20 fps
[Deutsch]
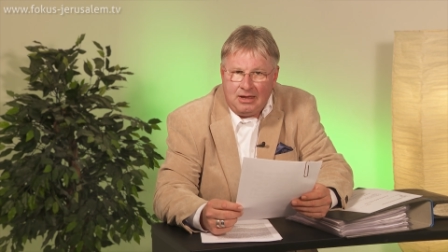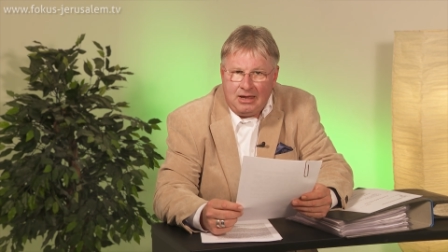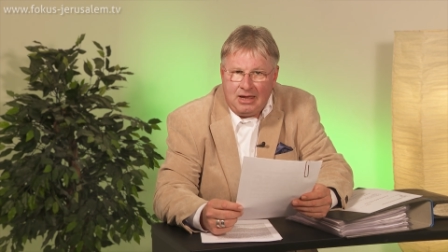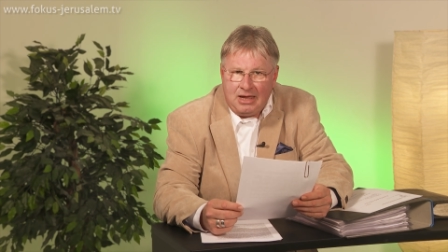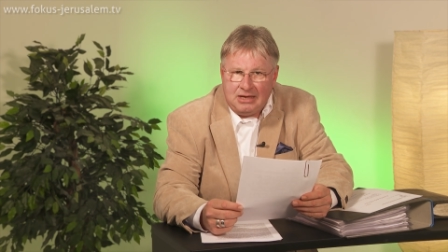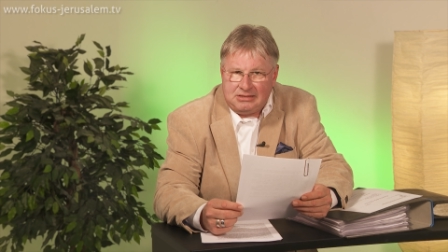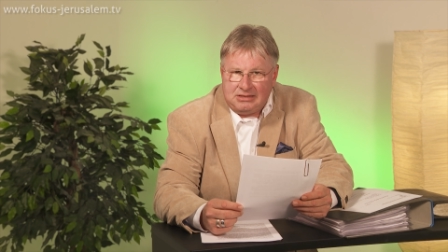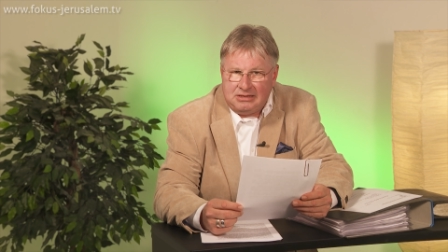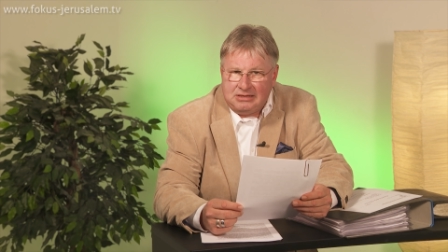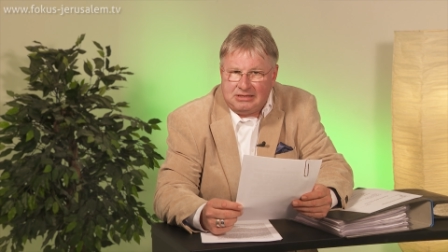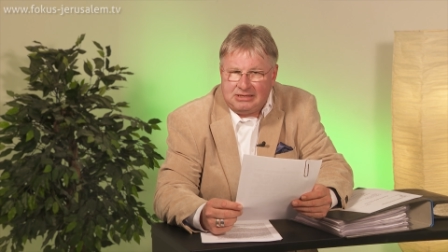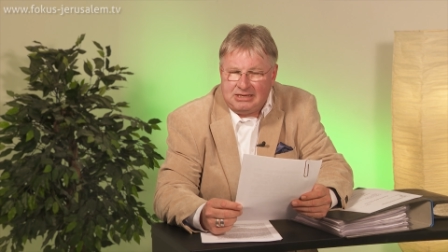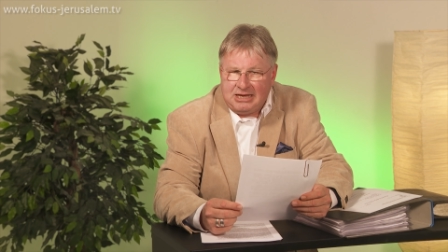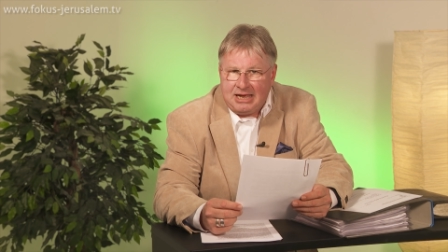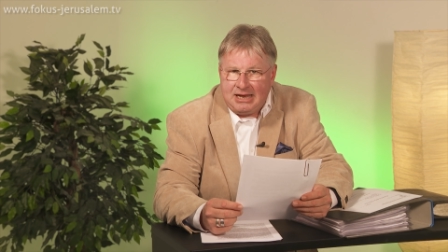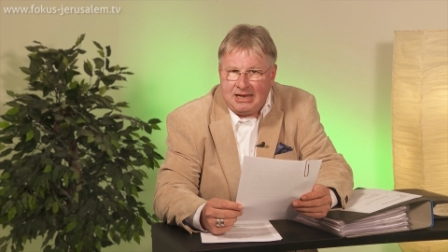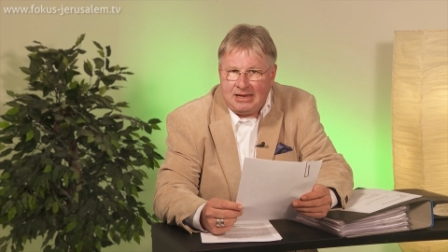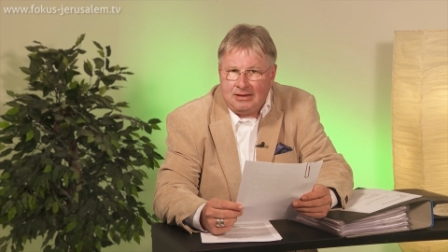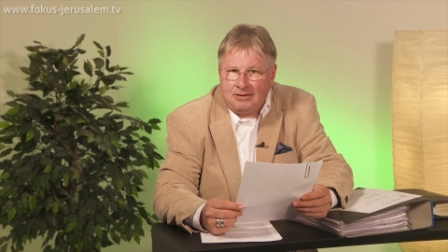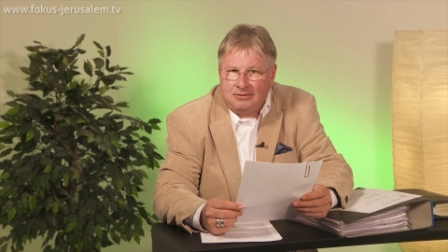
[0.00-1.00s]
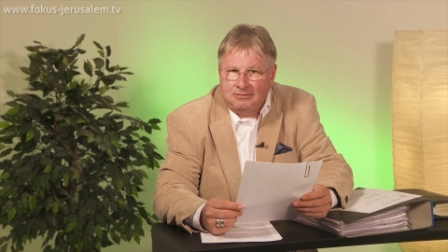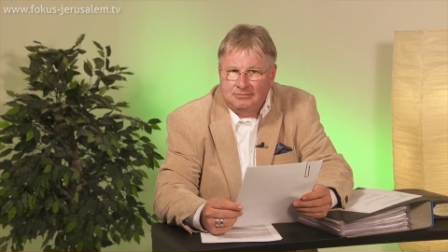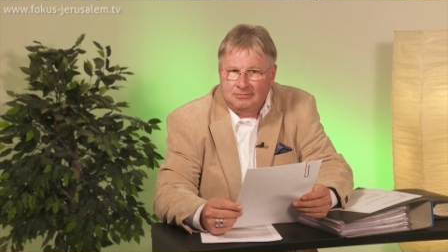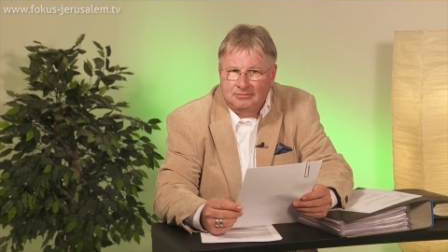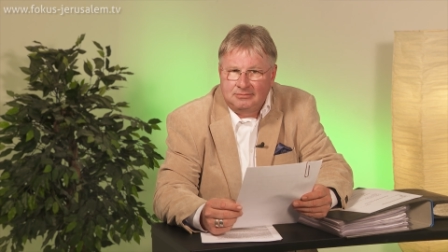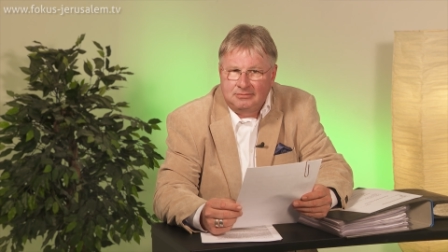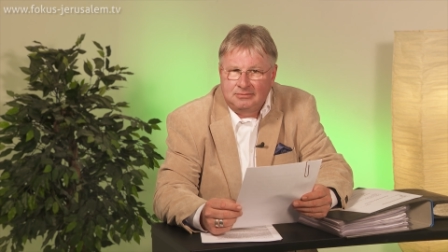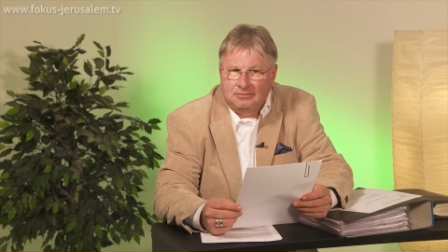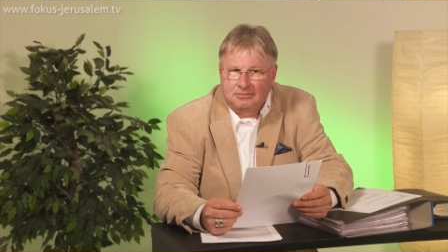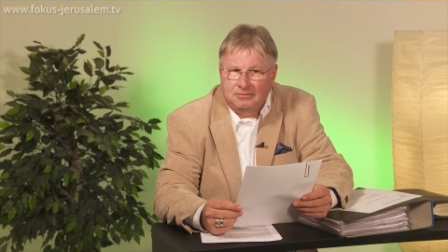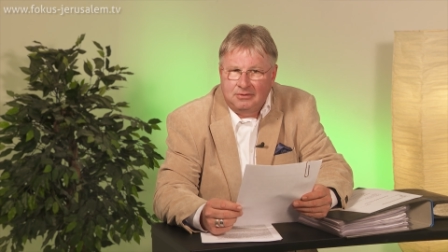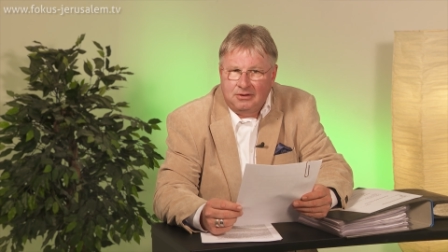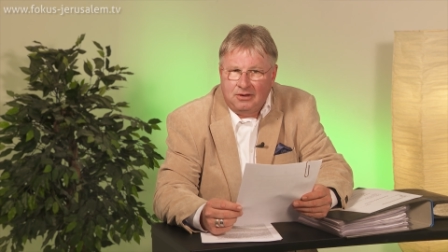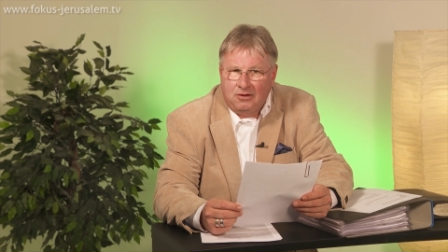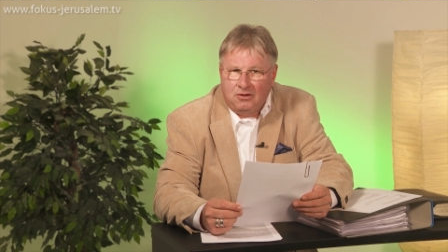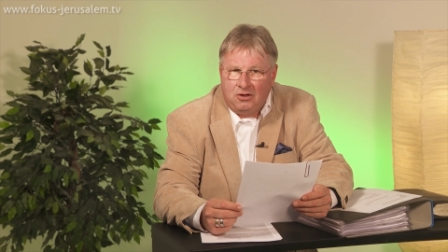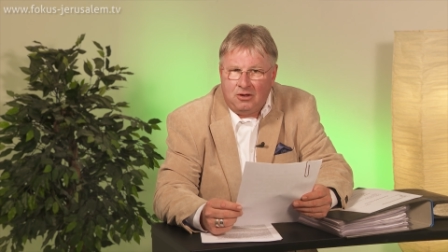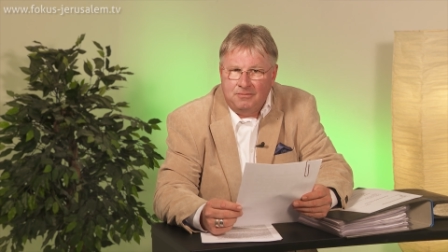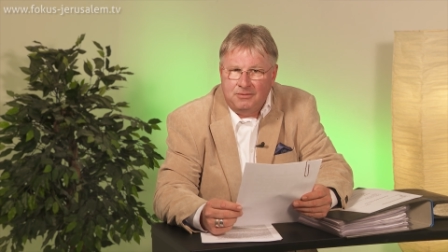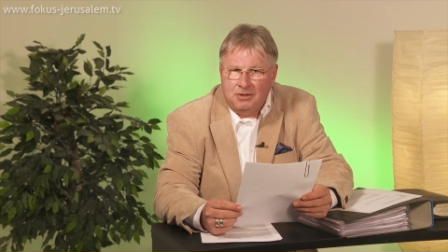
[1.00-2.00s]
essentiell,
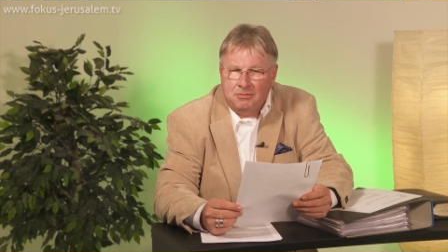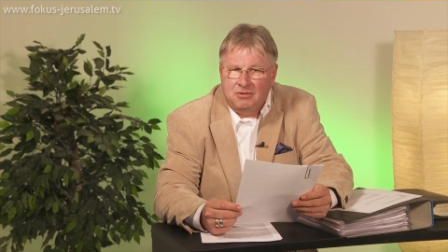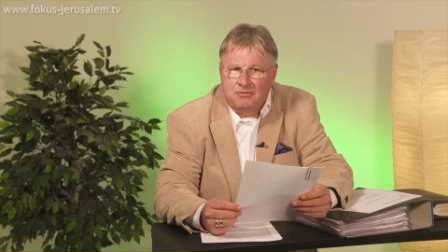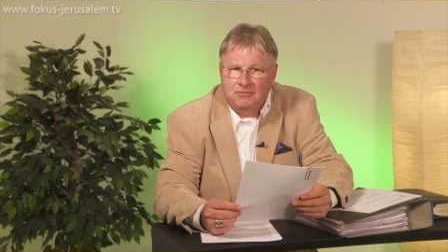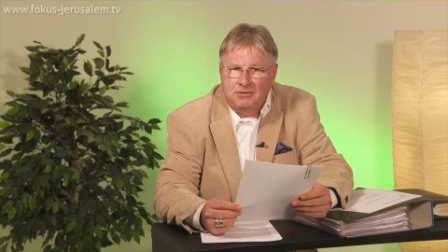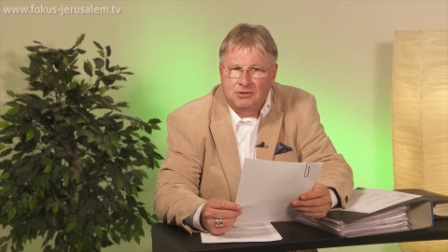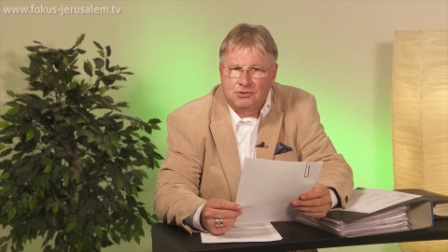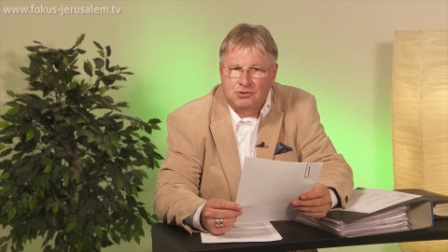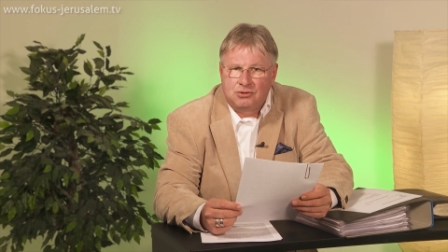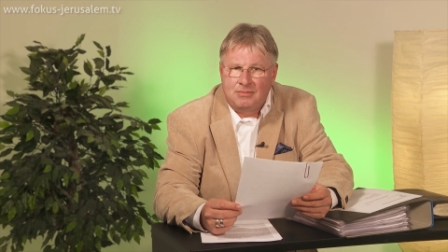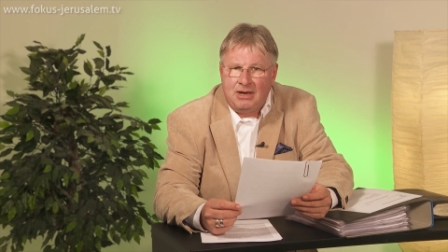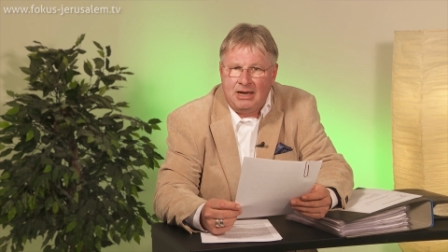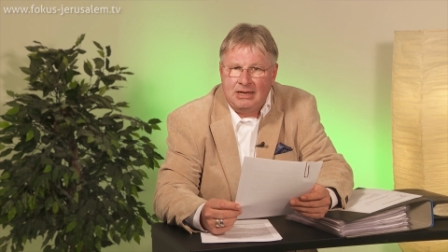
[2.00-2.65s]
kommt immer wieder zum